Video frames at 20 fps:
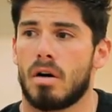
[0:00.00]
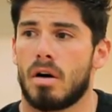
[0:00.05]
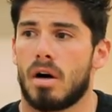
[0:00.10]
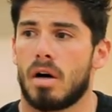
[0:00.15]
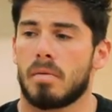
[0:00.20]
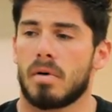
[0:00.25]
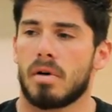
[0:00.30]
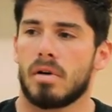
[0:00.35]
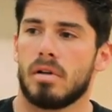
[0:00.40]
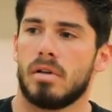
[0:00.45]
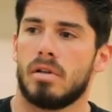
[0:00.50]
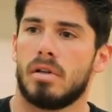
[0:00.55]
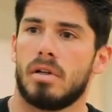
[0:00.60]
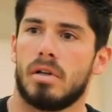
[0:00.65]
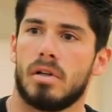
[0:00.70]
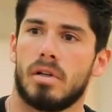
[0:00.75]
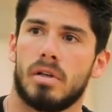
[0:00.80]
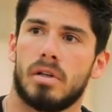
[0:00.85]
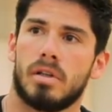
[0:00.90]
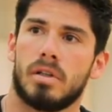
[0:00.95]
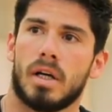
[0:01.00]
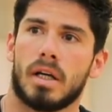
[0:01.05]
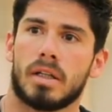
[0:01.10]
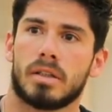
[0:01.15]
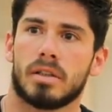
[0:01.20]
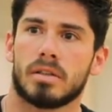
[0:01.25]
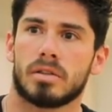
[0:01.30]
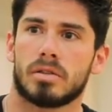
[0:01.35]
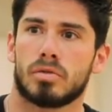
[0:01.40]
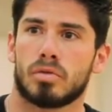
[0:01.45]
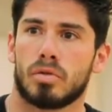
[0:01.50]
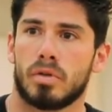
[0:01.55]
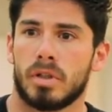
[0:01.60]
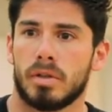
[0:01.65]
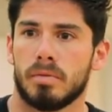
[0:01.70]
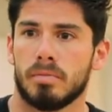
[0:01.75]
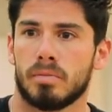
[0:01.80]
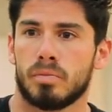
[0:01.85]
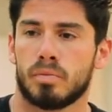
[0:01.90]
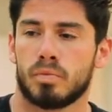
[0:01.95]
Ama e, yani nasıl
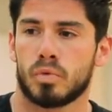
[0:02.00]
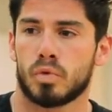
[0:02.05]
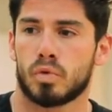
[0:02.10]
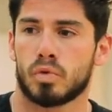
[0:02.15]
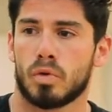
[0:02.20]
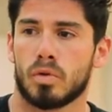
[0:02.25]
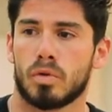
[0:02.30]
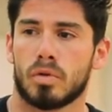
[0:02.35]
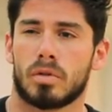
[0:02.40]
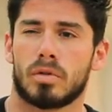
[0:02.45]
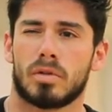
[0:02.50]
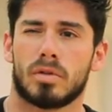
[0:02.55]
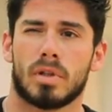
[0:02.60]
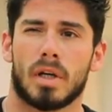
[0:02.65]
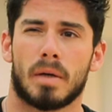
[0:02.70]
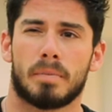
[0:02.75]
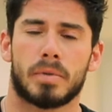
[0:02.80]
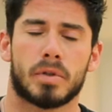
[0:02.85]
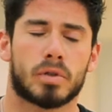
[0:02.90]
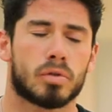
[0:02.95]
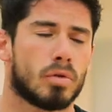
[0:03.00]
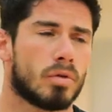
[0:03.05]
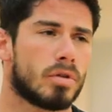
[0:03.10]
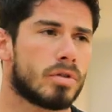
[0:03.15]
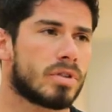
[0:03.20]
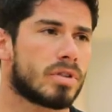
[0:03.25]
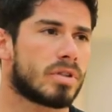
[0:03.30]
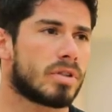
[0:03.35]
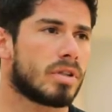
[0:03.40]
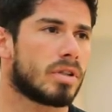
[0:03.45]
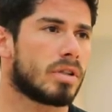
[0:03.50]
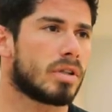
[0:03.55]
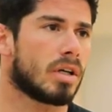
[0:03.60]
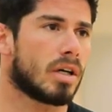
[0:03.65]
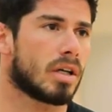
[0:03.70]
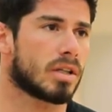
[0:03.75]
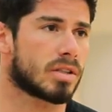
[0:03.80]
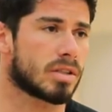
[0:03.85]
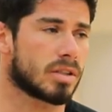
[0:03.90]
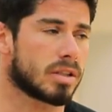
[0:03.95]
söyleyeyim zorluk ya psikolojisi,
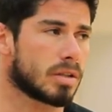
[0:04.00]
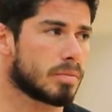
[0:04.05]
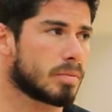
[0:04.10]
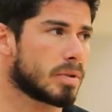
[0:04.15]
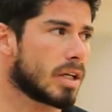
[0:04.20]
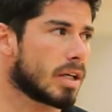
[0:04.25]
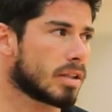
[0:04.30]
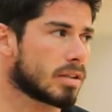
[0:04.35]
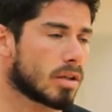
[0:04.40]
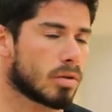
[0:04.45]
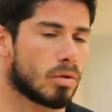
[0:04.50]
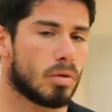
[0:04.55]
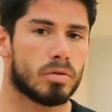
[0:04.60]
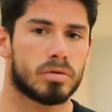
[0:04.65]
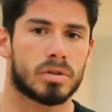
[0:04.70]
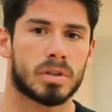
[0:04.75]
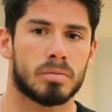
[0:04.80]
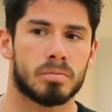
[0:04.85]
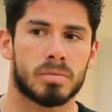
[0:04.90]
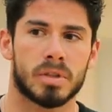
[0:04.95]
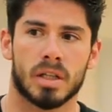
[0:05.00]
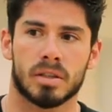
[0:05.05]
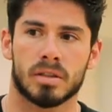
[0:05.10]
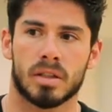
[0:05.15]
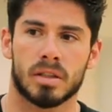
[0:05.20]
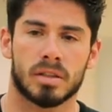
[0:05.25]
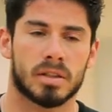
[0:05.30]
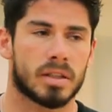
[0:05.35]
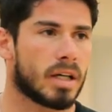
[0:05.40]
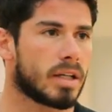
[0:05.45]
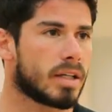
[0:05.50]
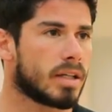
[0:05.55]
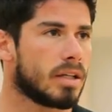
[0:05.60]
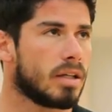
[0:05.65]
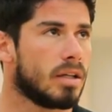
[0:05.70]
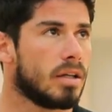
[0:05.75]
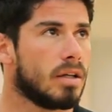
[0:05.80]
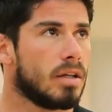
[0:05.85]
açlığı hmm. bir yandan, özlemi bir yandan yani